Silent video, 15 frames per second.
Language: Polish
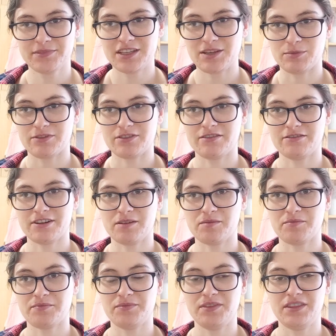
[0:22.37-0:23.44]
i powiem
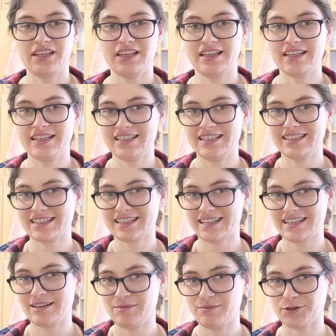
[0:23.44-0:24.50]
Wam,
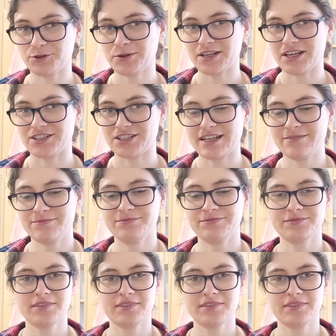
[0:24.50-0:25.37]
poszło nieźle.